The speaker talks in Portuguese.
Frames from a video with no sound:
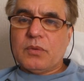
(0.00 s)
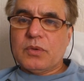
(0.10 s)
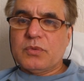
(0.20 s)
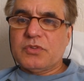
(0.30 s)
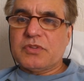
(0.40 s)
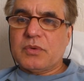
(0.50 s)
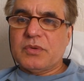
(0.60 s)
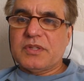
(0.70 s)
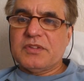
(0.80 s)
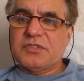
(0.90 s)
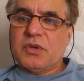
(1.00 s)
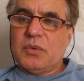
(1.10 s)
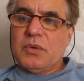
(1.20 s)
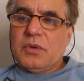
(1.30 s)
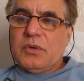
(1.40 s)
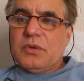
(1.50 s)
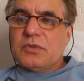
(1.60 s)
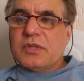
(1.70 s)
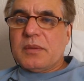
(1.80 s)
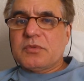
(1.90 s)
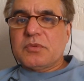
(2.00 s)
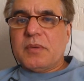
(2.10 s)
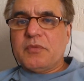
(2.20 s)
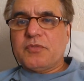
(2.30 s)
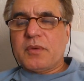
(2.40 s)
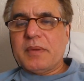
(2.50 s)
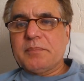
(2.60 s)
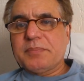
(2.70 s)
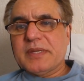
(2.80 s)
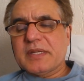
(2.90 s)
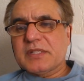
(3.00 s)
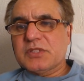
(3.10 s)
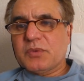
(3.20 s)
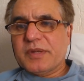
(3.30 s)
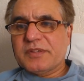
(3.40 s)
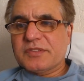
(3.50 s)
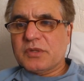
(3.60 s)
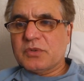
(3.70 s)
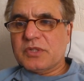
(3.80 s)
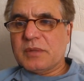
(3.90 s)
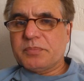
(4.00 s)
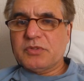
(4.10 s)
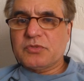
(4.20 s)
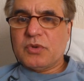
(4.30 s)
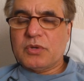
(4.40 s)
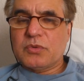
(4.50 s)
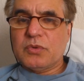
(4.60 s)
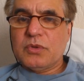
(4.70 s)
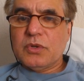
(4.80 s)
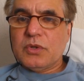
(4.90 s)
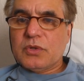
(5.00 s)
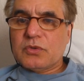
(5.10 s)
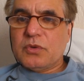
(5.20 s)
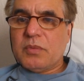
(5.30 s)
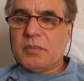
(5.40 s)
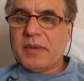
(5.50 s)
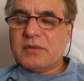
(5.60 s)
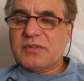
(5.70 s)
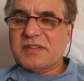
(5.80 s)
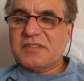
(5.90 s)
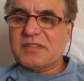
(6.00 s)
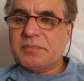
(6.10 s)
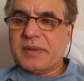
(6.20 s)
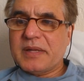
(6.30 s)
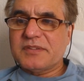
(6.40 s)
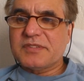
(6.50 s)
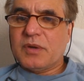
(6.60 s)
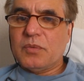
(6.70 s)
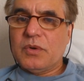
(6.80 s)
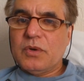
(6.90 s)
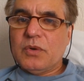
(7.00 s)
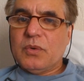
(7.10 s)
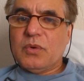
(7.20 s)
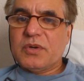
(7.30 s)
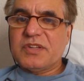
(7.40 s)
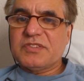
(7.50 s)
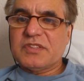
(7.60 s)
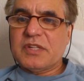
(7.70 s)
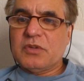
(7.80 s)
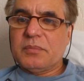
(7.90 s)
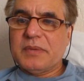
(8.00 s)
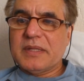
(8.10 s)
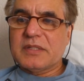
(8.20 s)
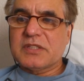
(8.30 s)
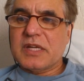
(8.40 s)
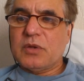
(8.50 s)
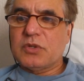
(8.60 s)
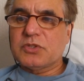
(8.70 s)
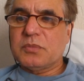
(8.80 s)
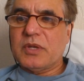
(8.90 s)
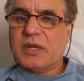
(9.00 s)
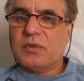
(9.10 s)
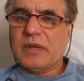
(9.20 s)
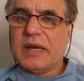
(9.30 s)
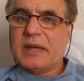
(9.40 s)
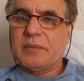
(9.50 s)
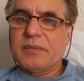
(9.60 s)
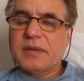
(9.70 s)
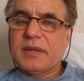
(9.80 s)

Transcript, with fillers: Quando isso aconteceu, temos uma forma empírica de conhecer o tempo histórico do momento dessa separação, o que se denomina de relógio molecular.